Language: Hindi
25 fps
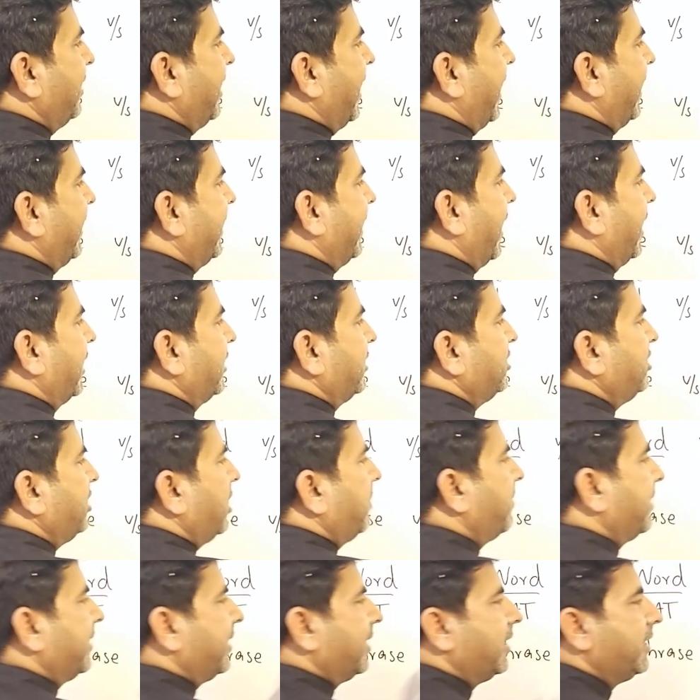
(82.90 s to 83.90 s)
ब्लैक कैट
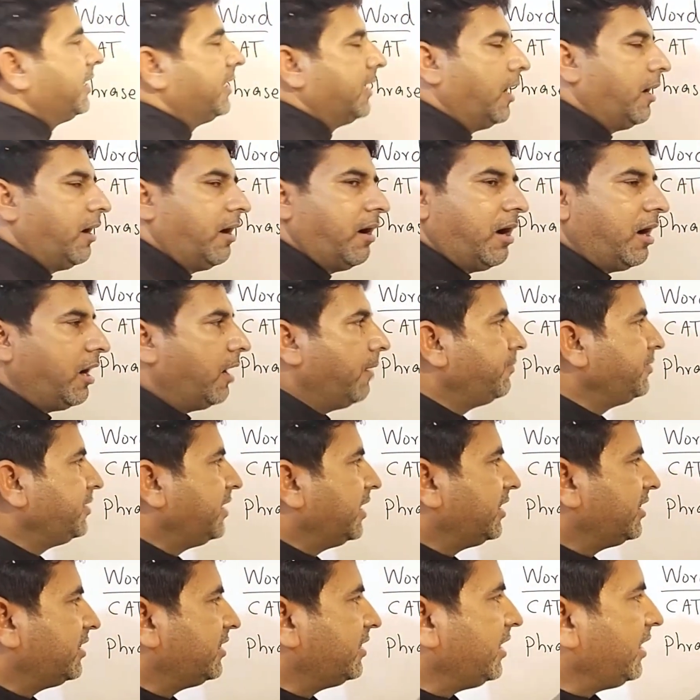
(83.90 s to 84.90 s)
ये मैंने लिखा अब
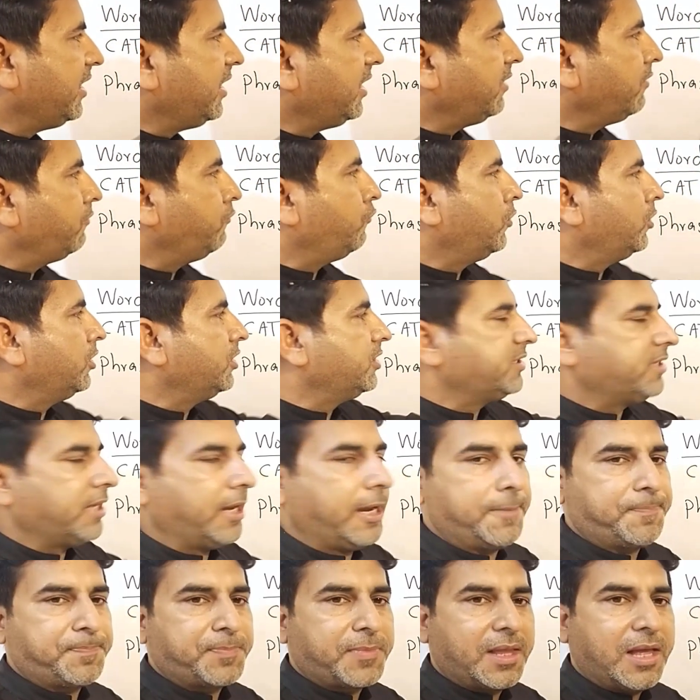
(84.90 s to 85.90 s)
ये तीन वर्ड्स
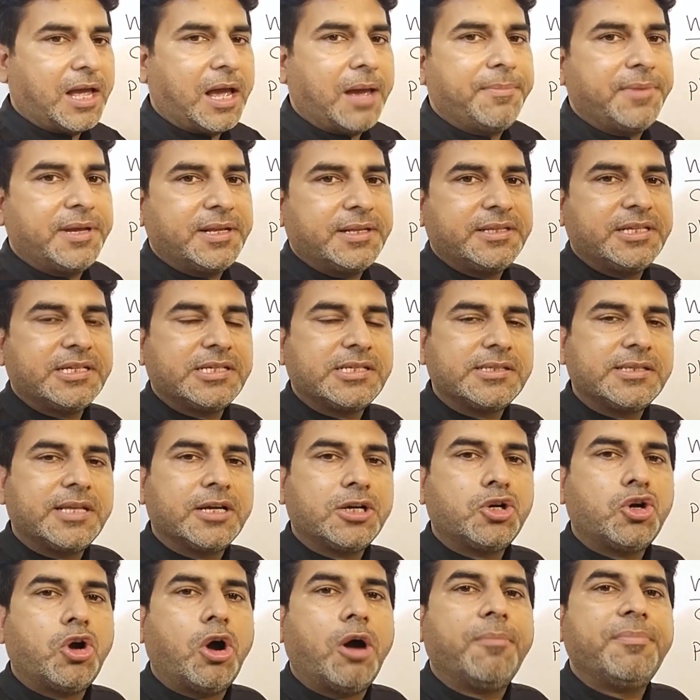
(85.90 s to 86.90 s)
है आई मीन दिस इज
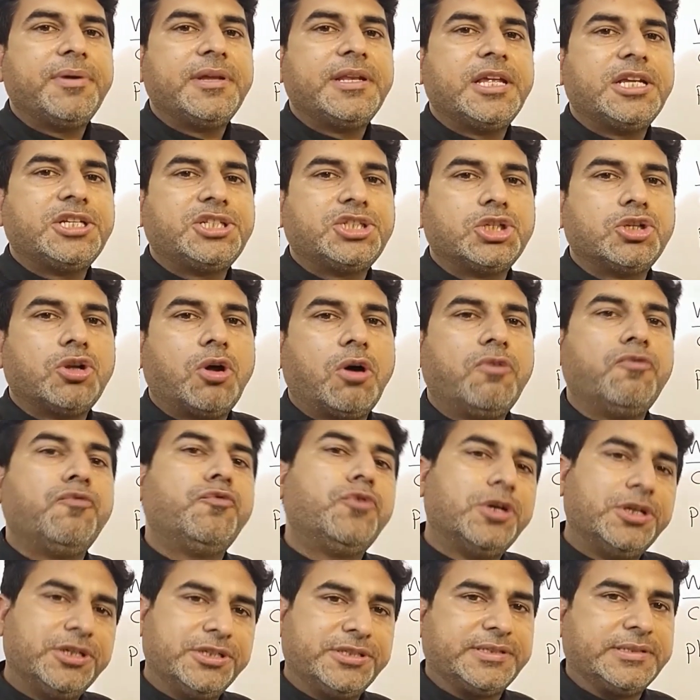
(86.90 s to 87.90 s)
द कॉम्बिनेशन ऑफ
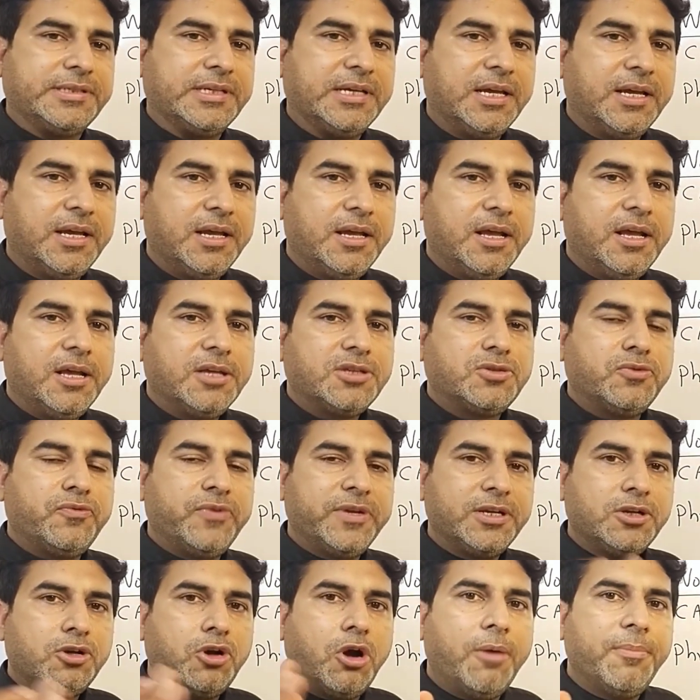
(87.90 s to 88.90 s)
वर्ड्स सो
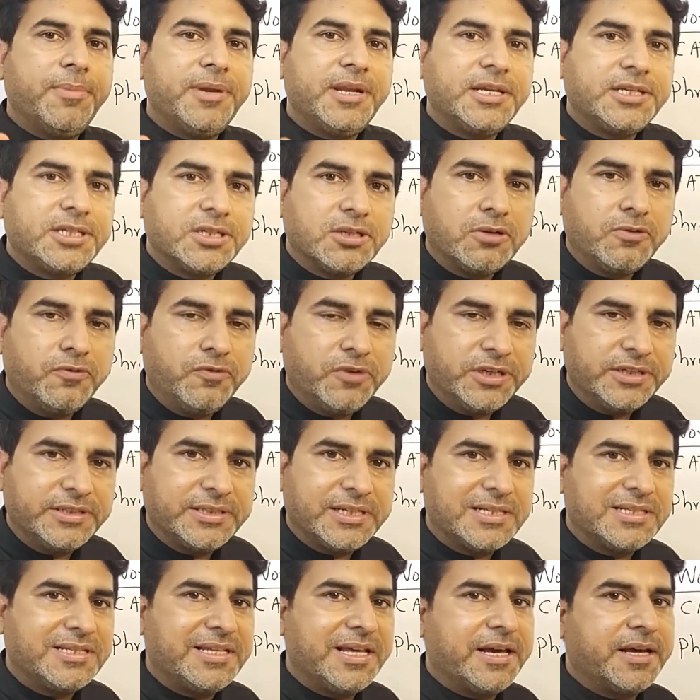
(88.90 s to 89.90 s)
वेन कॉम्बिनेशन ऑफ वर्ड्स
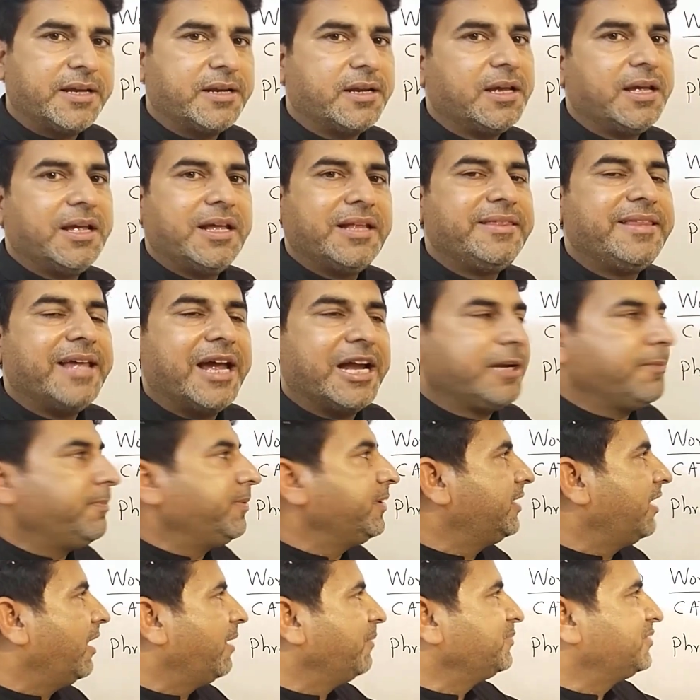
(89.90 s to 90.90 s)
इज देयर दैट
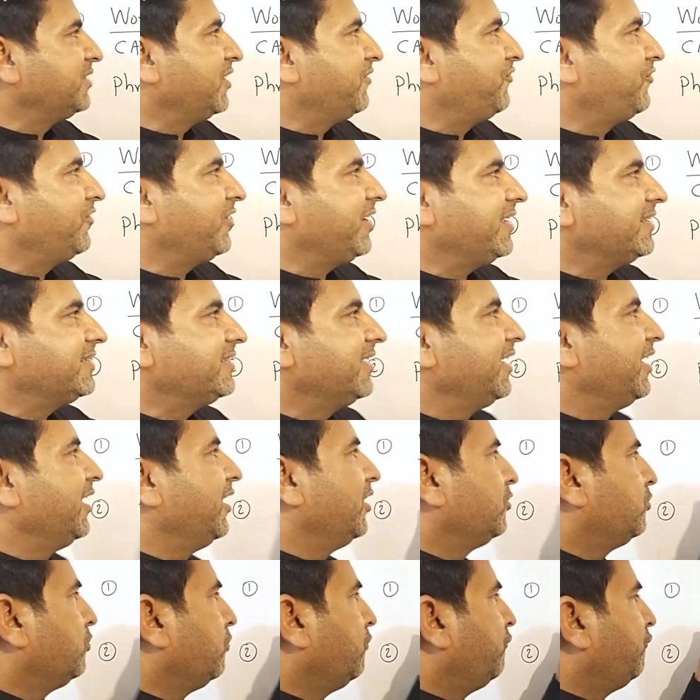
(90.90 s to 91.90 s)
बिकम्स अ फ्रेज
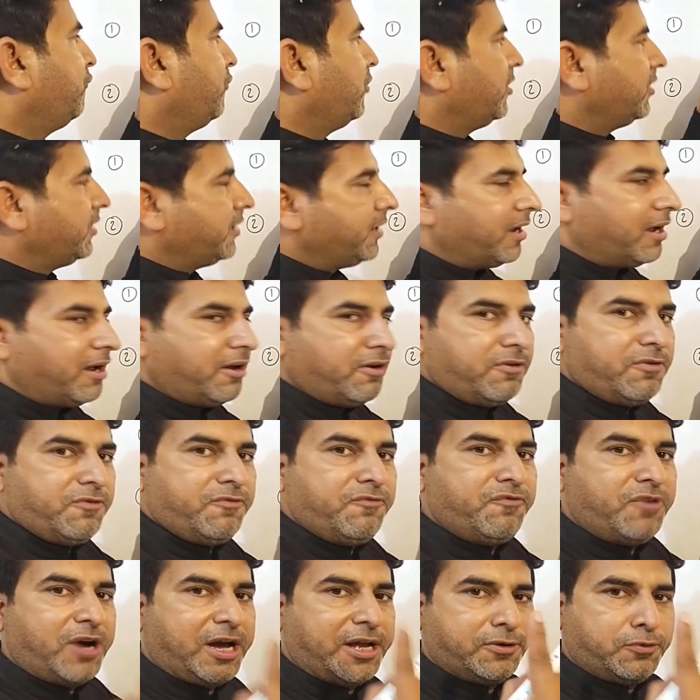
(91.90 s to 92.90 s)
तो वर्ड
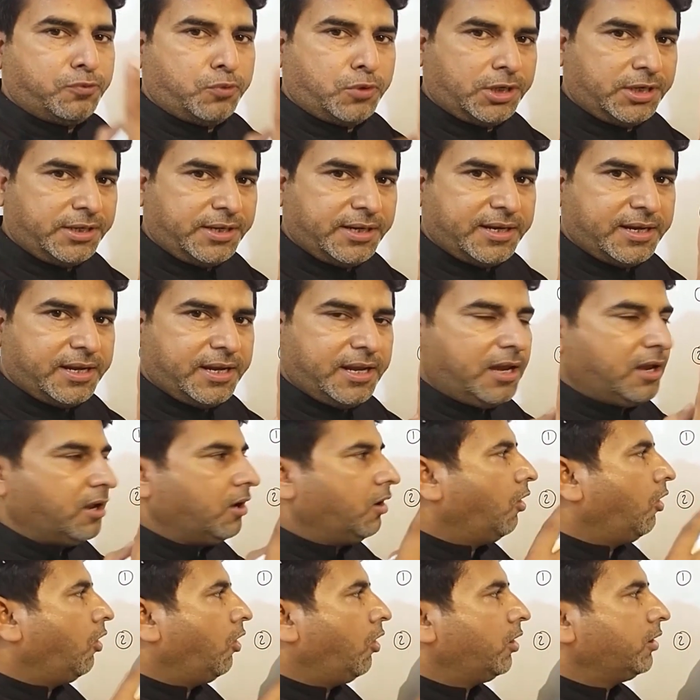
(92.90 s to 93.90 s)
वन वर्ड
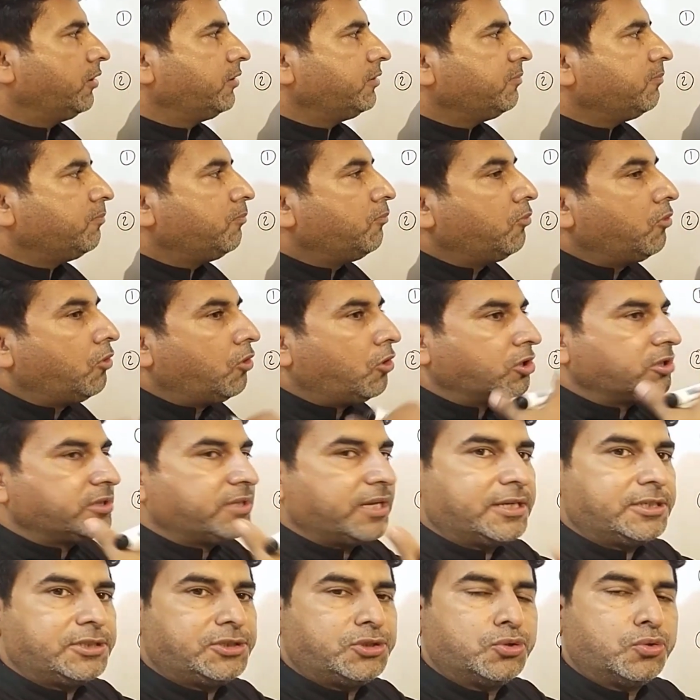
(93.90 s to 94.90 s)
और मोर
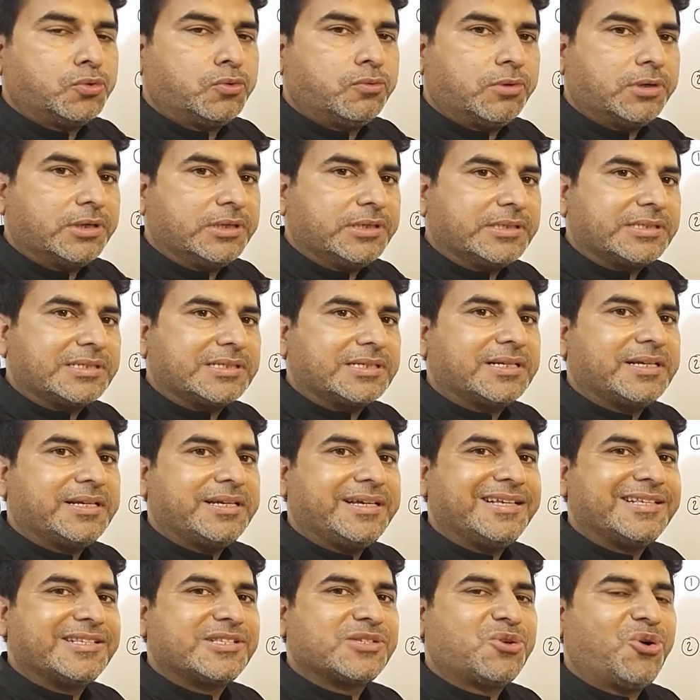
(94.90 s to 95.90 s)
देन टू वर्ड्स
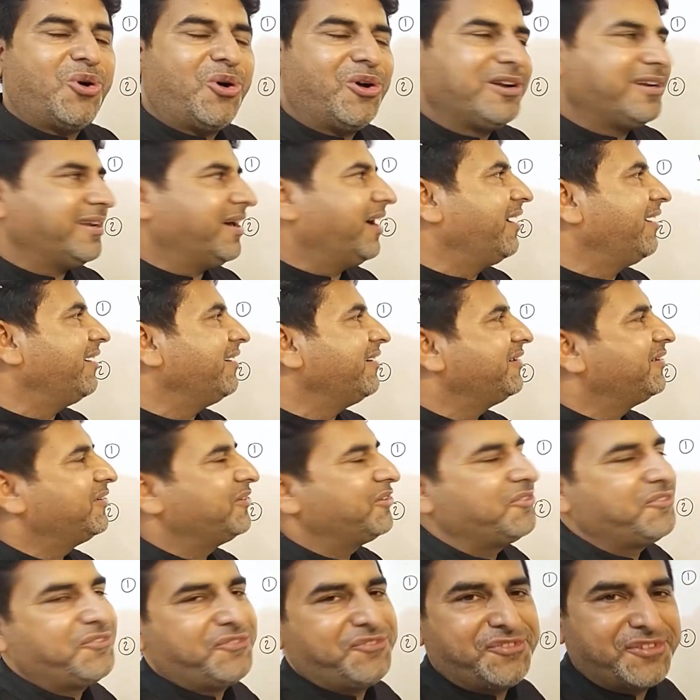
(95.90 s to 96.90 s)
इज कॉल्ड अ
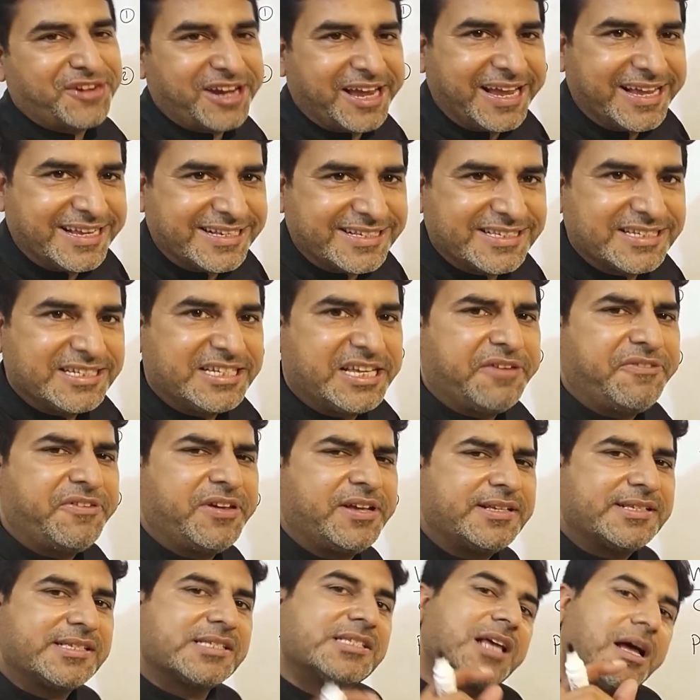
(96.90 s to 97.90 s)
फ्रेज
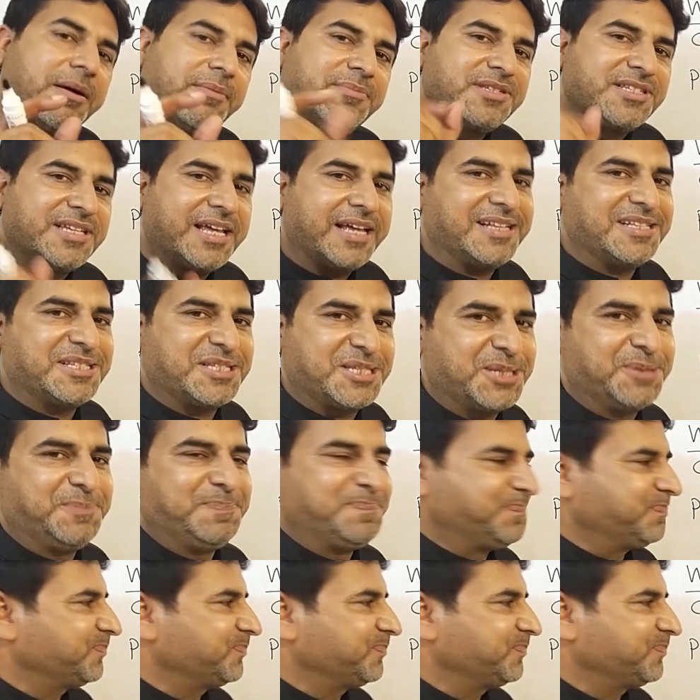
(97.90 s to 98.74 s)
गिविंग सम सेंस